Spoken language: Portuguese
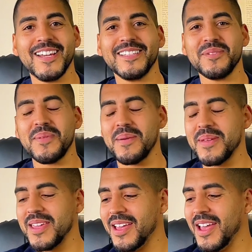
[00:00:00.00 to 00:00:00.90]
Então para
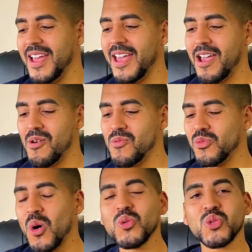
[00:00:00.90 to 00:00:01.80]
mim é um,
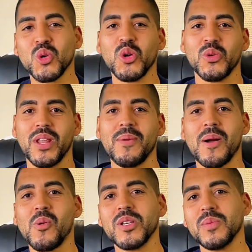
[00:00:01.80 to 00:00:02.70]
é um, sonho, né?
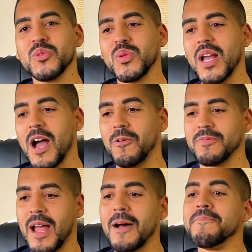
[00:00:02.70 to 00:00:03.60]
Uma coisa muito legal,
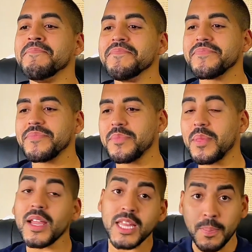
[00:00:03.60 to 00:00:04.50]
tá?
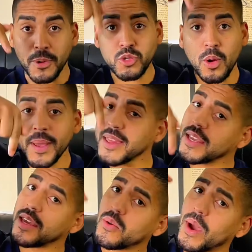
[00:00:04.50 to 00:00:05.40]
Depois comenta
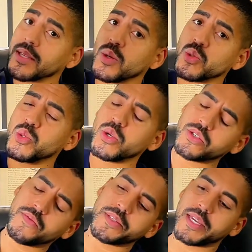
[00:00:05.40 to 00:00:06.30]
aqui quais são os sonhos
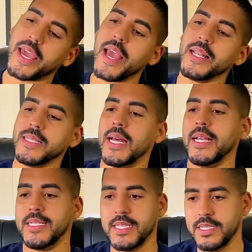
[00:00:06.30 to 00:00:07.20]
que você quer realizar, né?
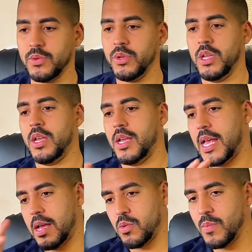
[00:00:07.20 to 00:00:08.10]
Essas aqui são
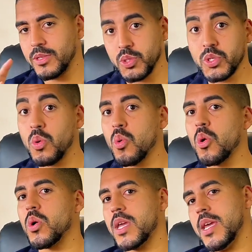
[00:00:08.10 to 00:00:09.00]
algumas coisas que eu
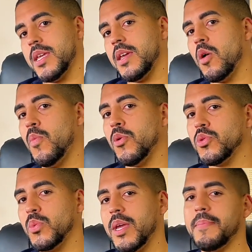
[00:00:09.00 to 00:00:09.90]
coloquei aqui que eu
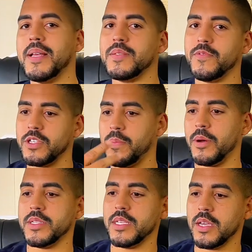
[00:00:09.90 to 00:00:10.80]
pontuei, mas você
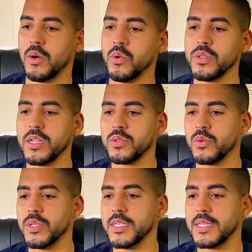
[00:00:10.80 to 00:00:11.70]
pode ser outras
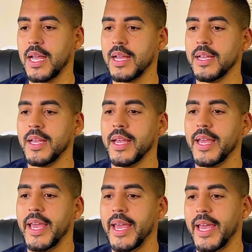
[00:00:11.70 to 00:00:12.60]
coisas, tá?
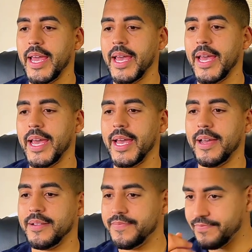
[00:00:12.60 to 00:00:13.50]
É...